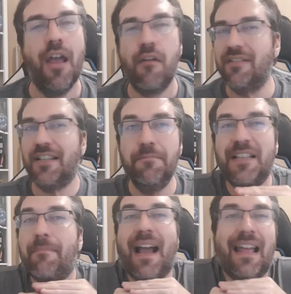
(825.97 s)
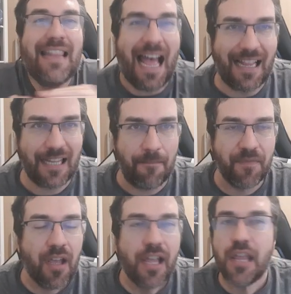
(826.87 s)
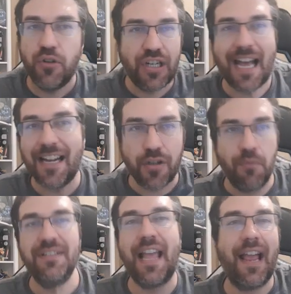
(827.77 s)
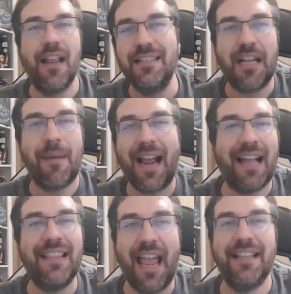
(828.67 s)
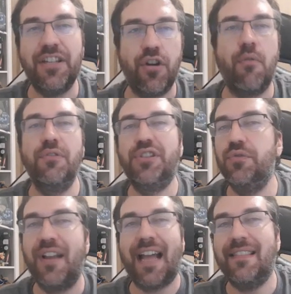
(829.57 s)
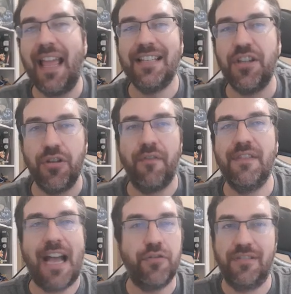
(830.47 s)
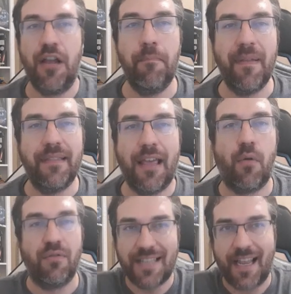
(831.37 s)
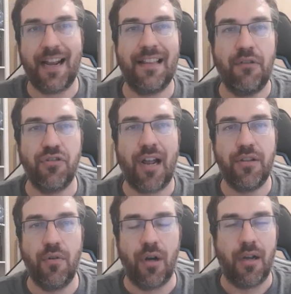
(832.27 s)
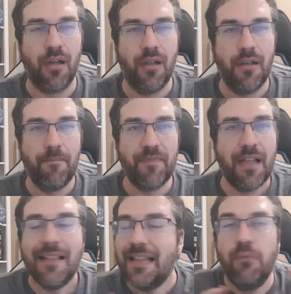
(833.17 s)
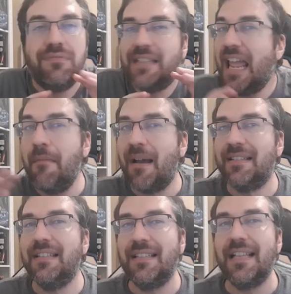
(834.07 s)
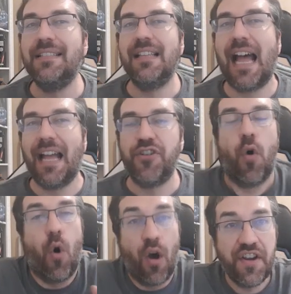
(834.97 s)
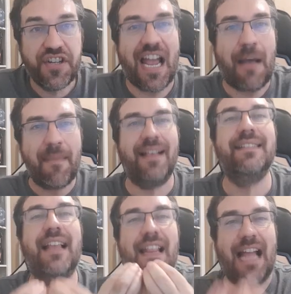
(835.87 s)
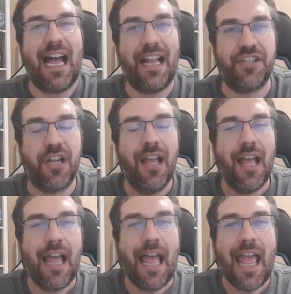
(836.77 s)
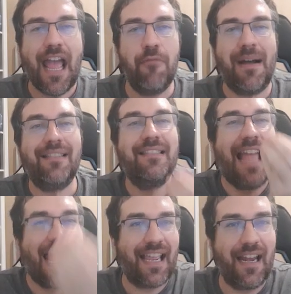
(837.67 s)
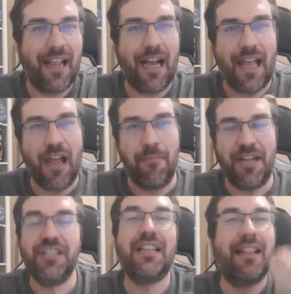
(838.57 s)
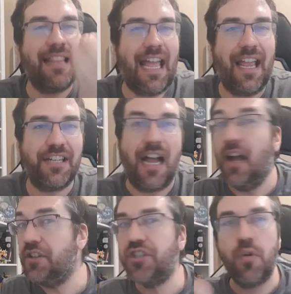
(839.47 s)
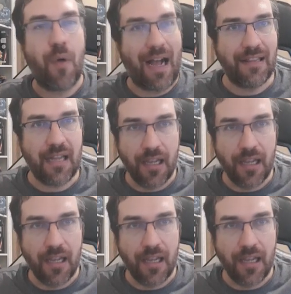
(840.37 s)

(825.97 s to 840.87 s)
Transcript: Você não precisa pagar nada. E os caras conseguem lançar uma cadência de conteúdo, cadência de novidade o tempo inteiro, conseguem agradar o jogador não tem mais necessidade. Hoje, a mensalidade é uma técnica, é uma estratégia antiquada